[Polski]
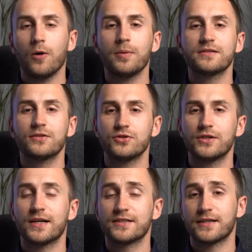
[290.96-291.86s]

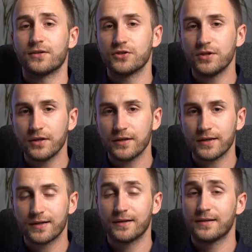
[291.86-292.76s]
obecności resztek
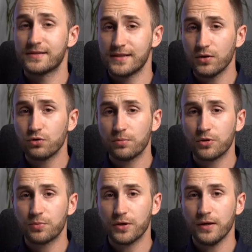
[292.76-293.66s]
roślinnych, celu
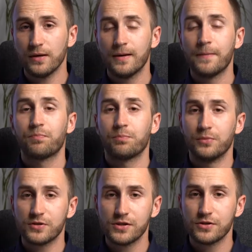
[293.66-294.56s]
obróbki,
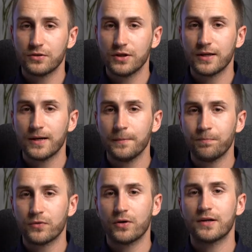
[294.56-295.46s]
mocy
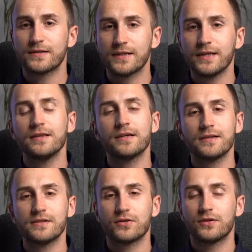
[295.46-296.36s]
ciągnika oraz
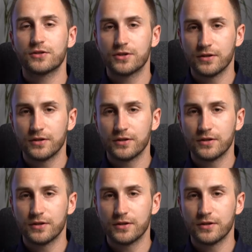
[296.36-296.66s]
innych istotnych